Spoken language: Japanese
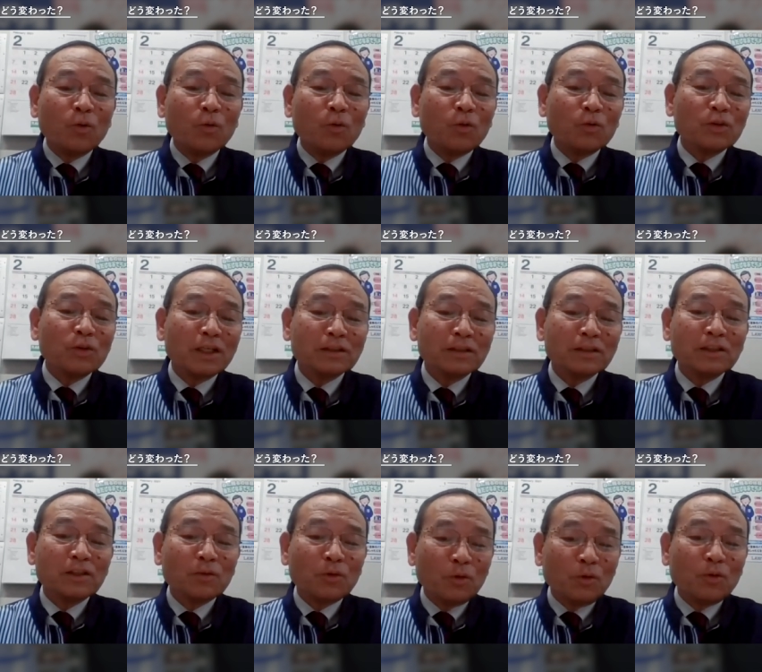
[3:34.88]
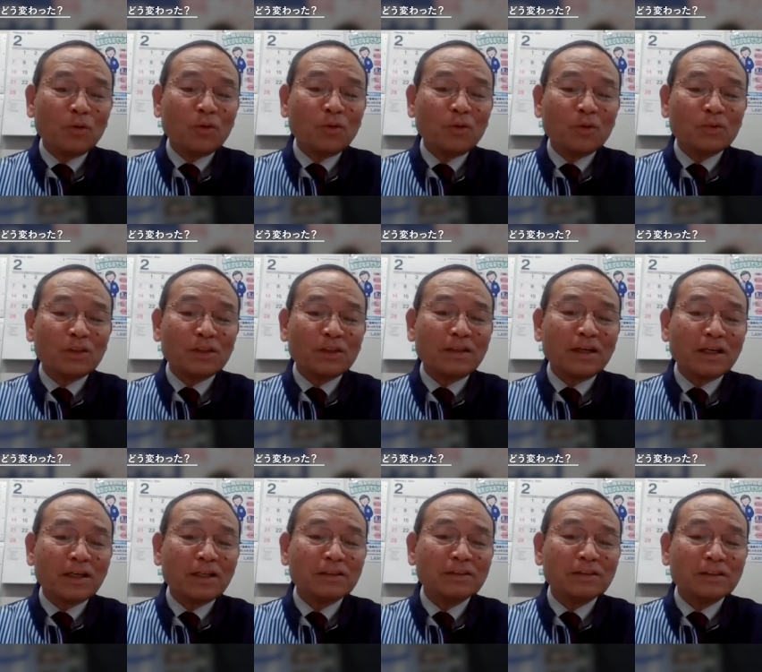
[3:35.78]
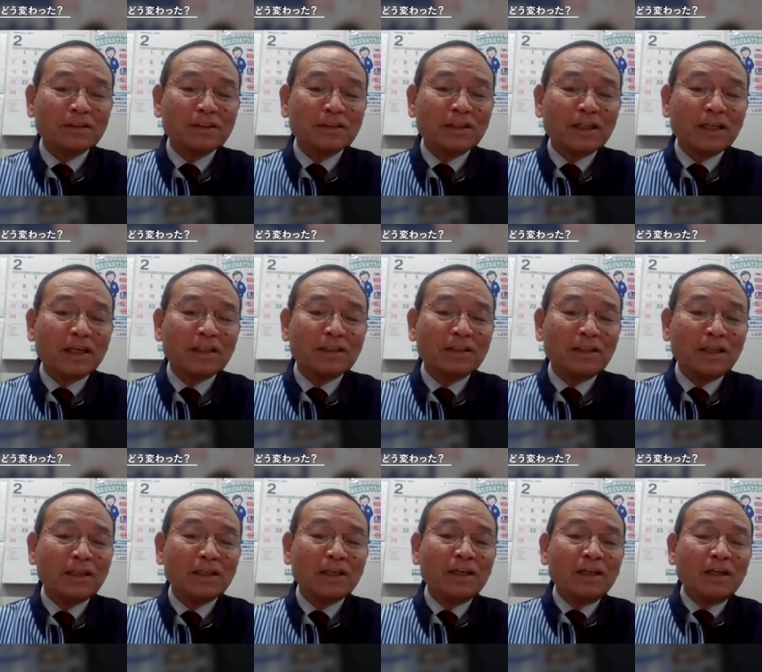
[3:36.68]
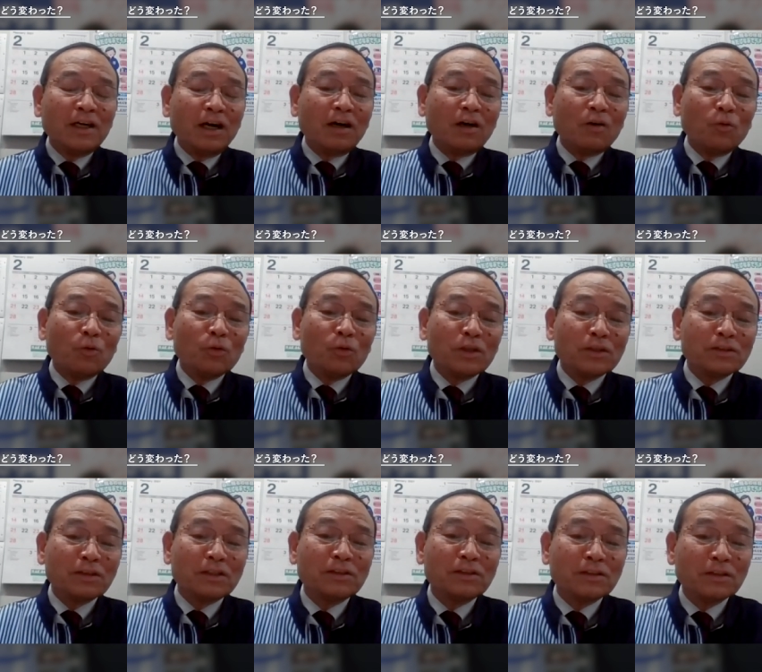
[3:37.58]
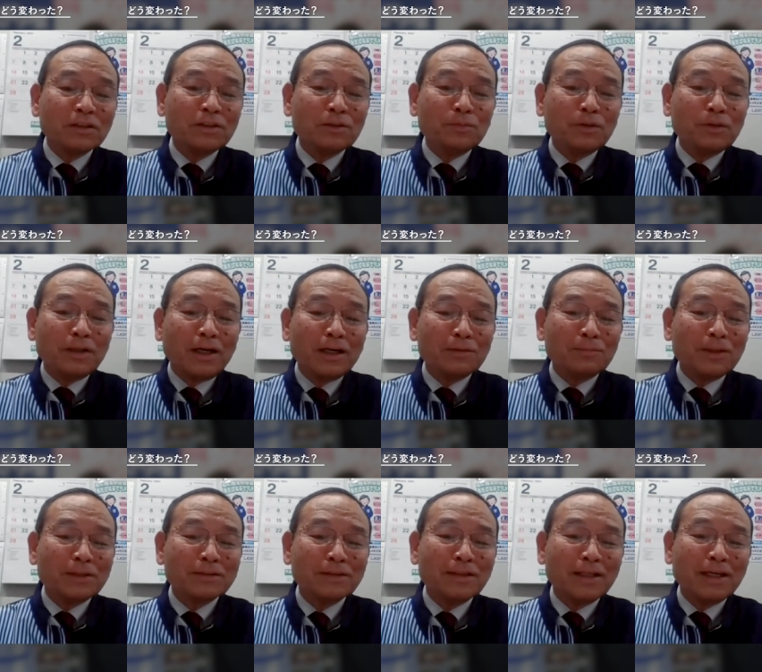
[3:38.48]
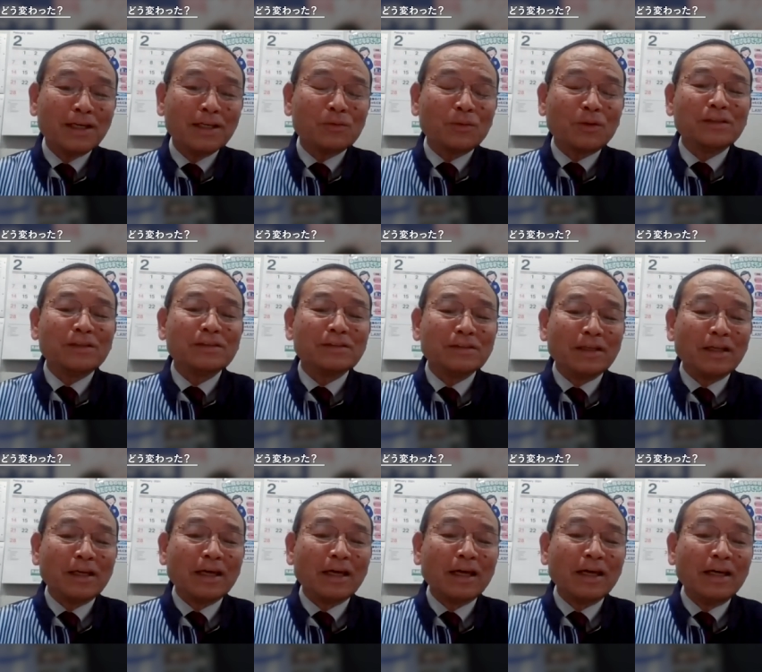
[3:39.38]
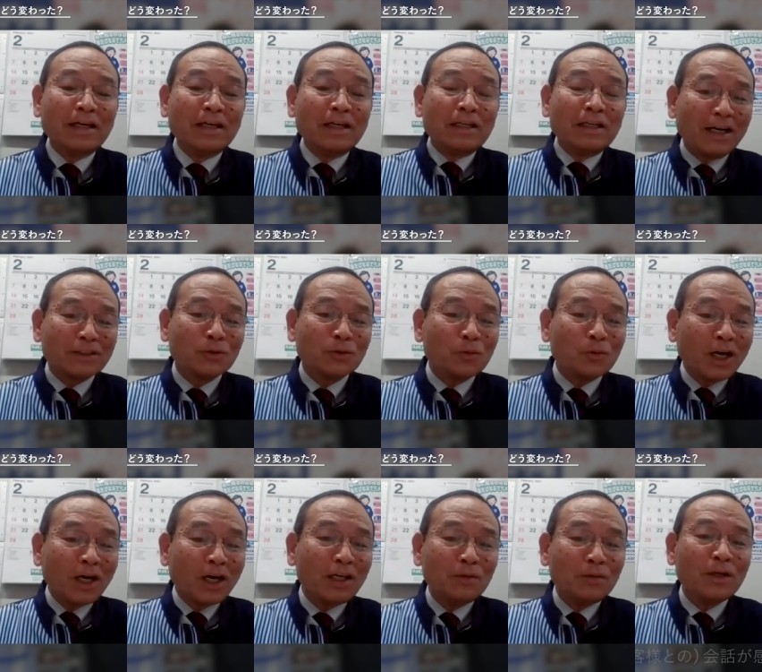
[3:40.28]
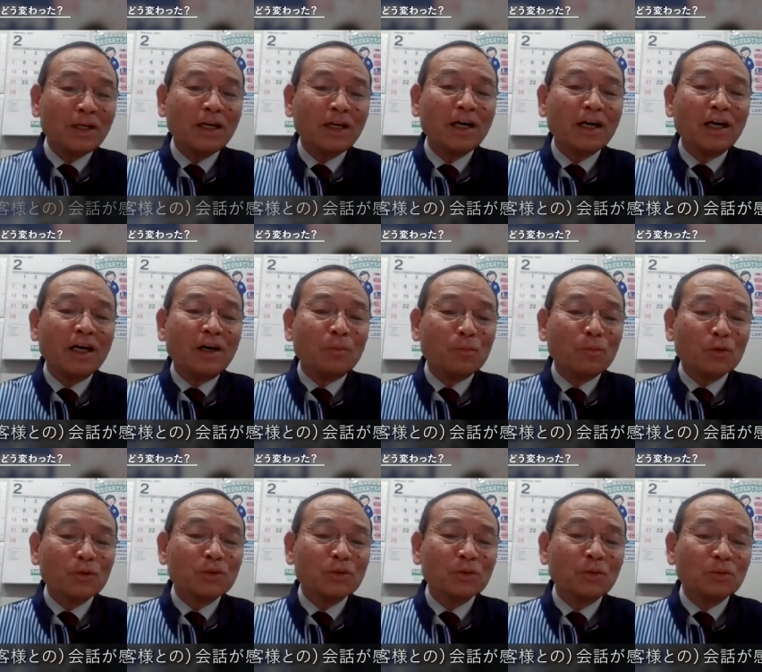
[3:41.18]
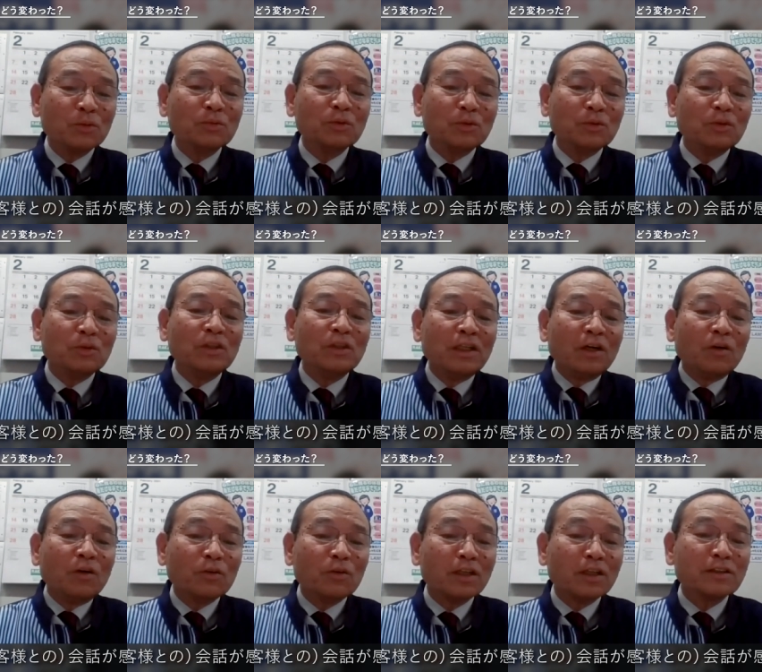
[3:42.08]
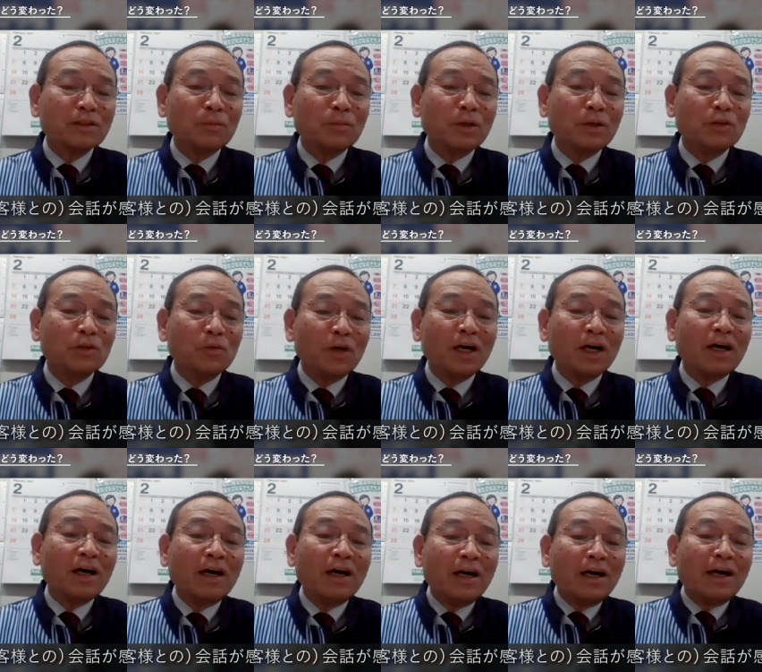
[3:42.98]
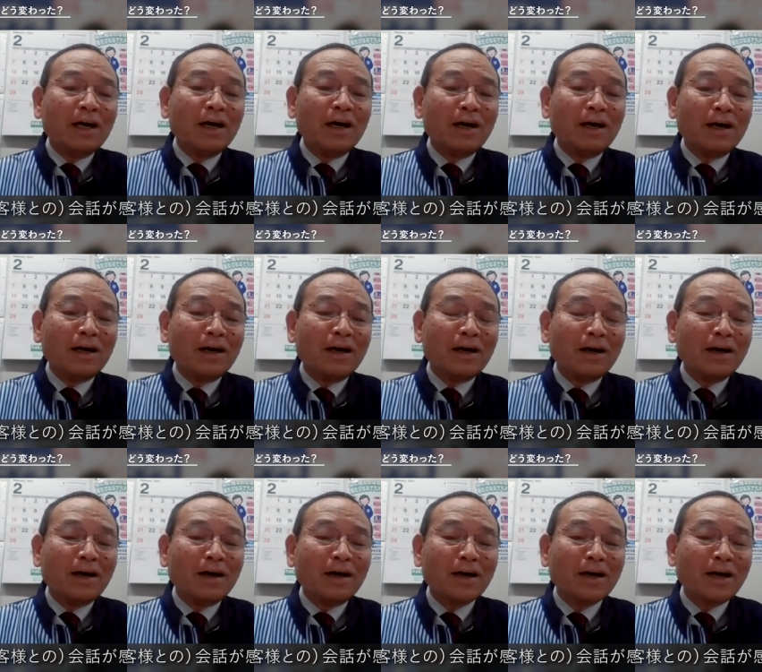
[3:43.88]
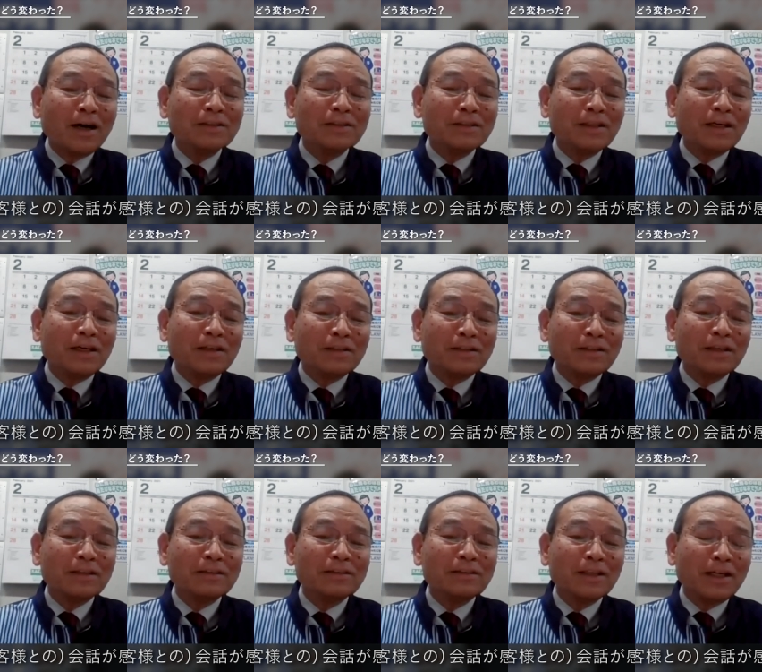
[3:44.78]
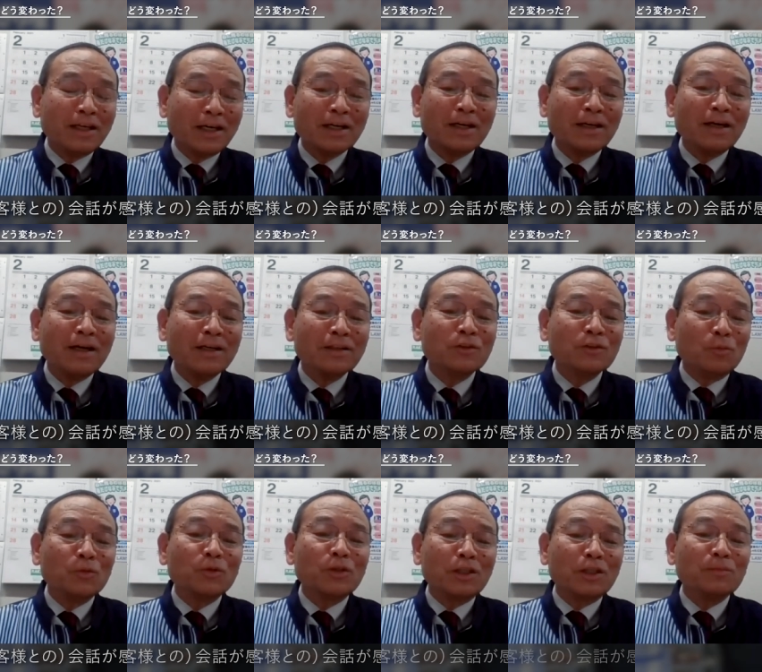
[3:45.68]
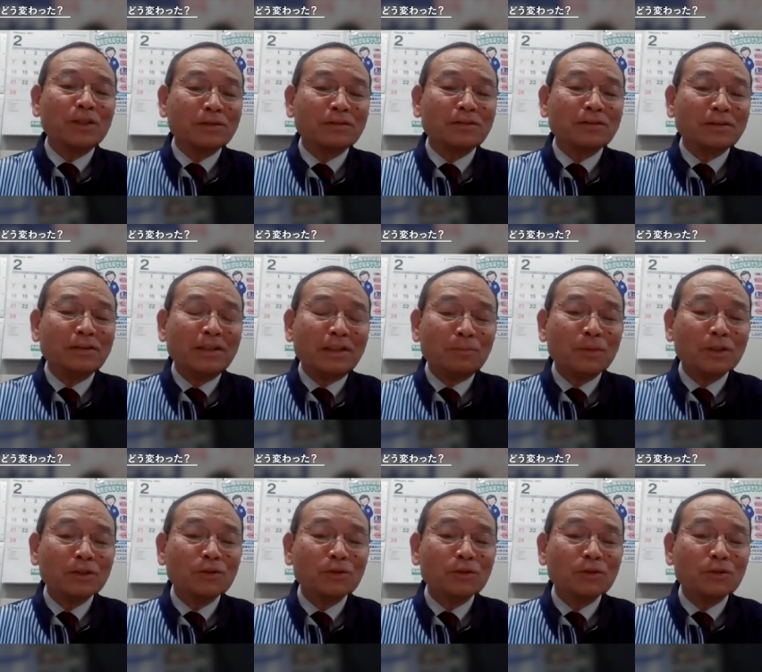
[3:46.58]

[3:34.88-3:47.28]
高校だったとよ」っていうような感じでで「あオーナーさん久しぶり会いますね」とかですねその会話がものすごくお客様にはあ感じられたんじゃないかなと思ってます。